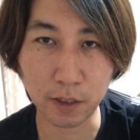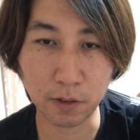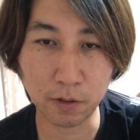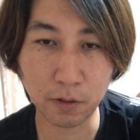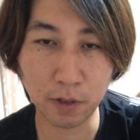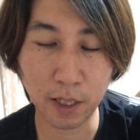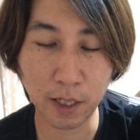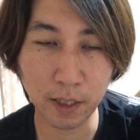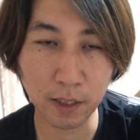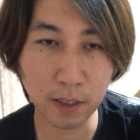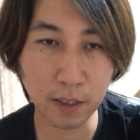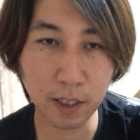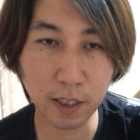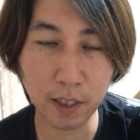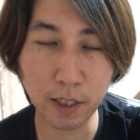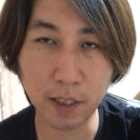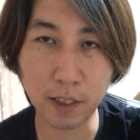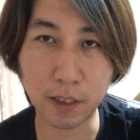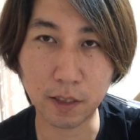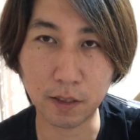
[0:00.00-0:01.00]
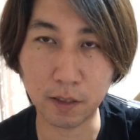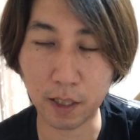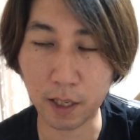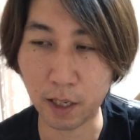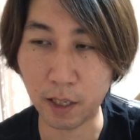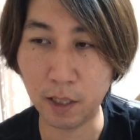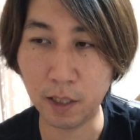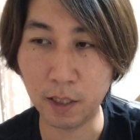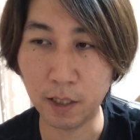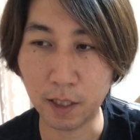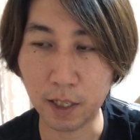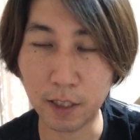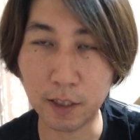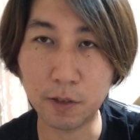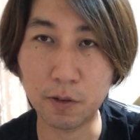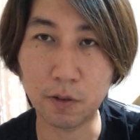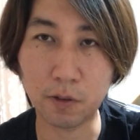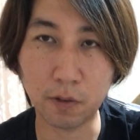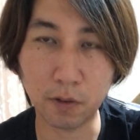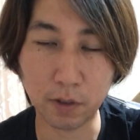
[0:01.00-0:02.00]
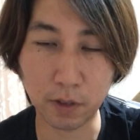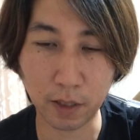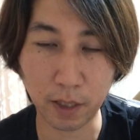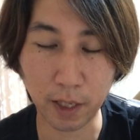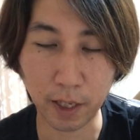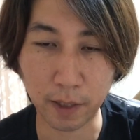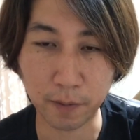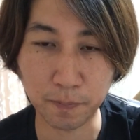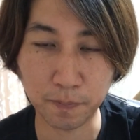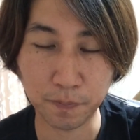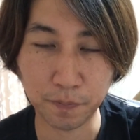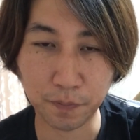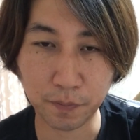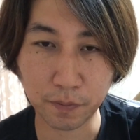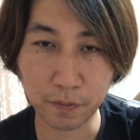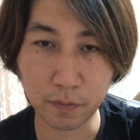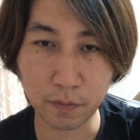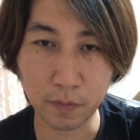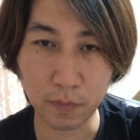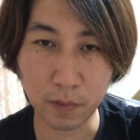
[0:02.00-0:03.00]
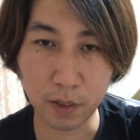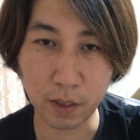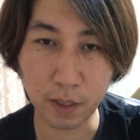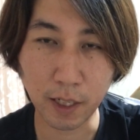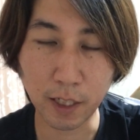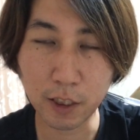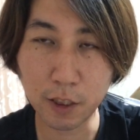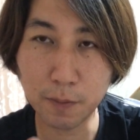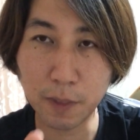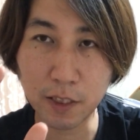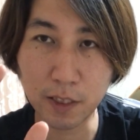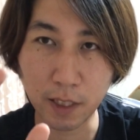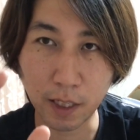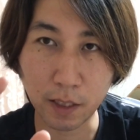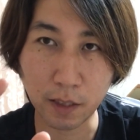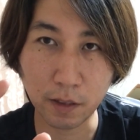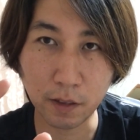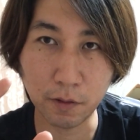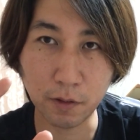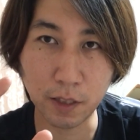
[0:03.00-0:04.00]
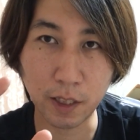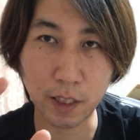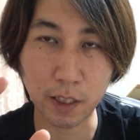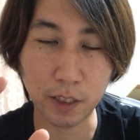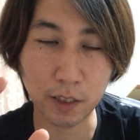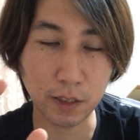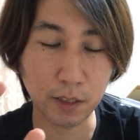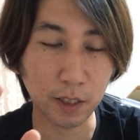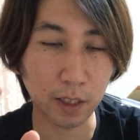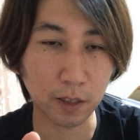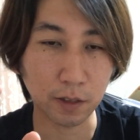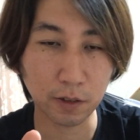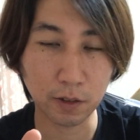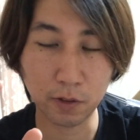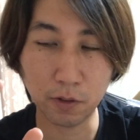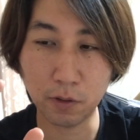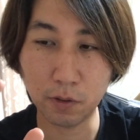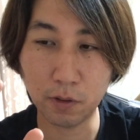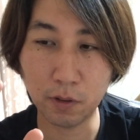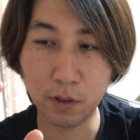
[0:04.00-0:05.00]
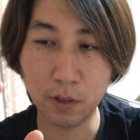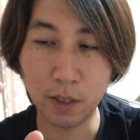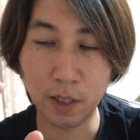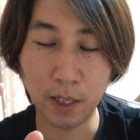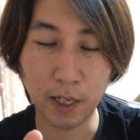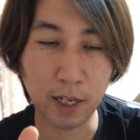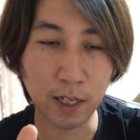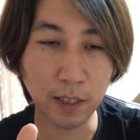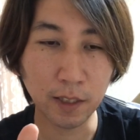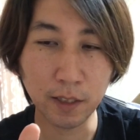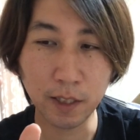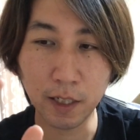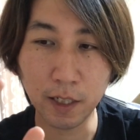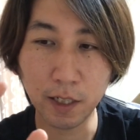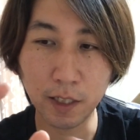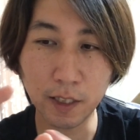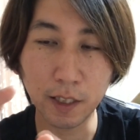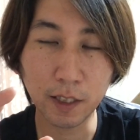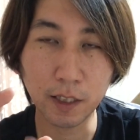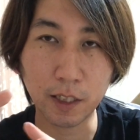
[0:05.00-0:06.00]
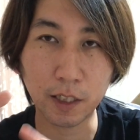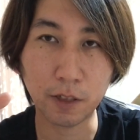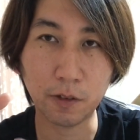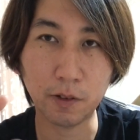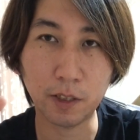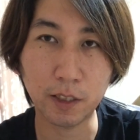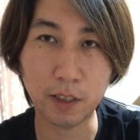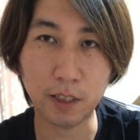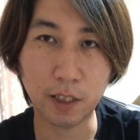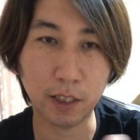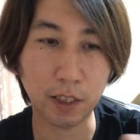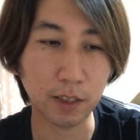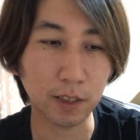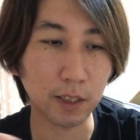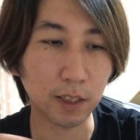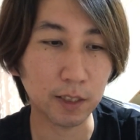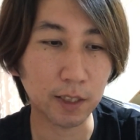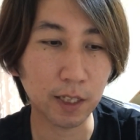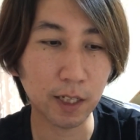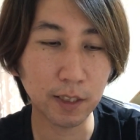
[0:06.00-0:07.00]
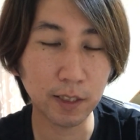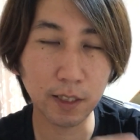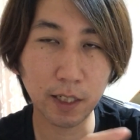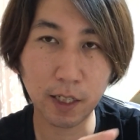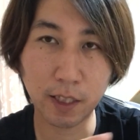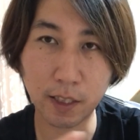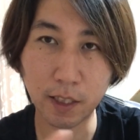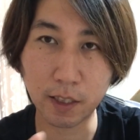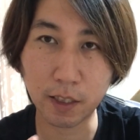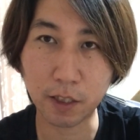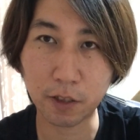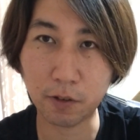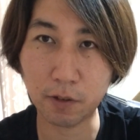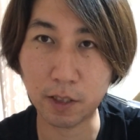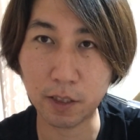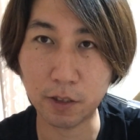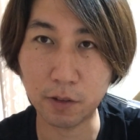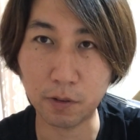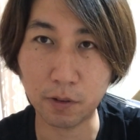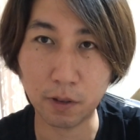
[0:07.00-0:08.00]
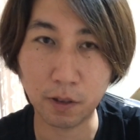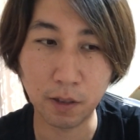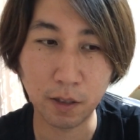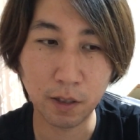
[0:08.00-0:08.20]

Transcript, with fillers: その反対がですね数を取って勝ちましたって言ったらですねその反対派だった人たちがですね賛成派だった人たちを